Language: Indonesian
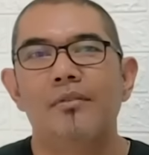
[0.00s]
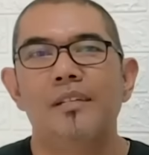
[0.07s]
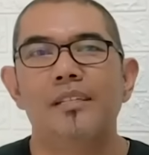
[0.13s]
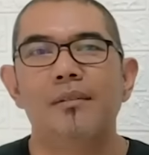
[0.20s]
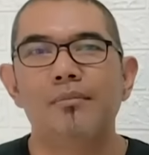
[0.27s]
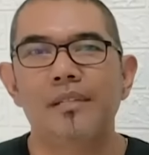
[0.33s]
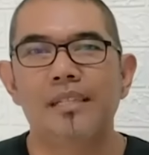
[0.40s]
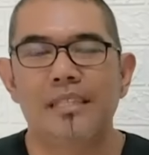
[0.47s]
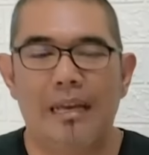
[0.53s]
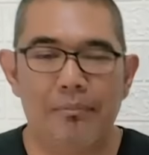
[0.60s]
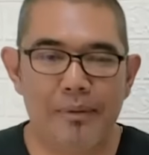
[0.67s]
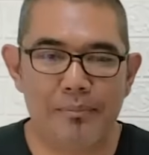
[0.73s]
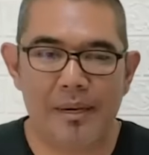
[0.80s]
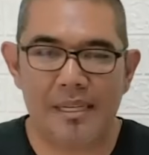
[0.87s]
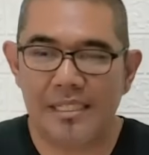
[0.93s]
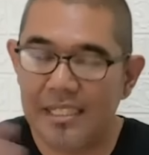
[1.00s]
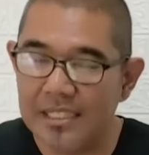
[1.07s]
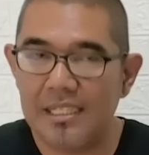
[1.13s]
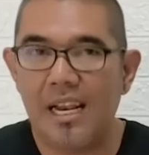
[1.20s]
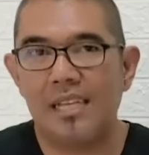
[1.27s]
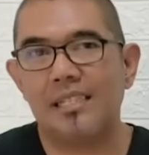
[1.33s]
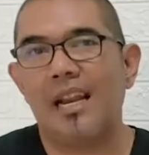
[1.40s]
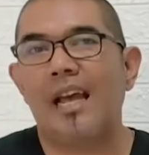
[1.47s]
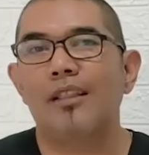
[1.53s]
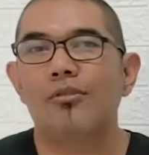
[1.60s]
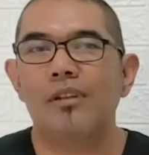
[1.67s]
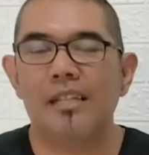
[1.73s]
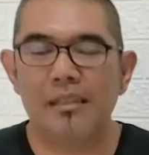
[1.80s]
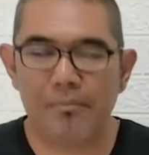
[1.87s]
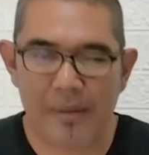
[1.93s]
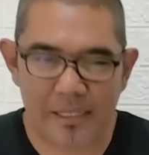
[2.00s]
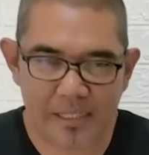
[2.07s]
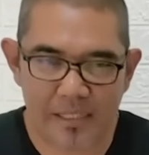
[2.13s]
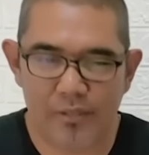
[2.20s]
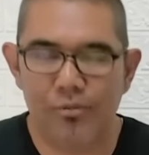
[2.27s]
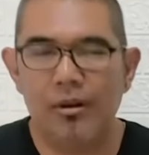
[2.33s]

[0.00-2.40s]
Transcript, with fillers: visi misi tapi pasti di sela-sela itu nanti pasti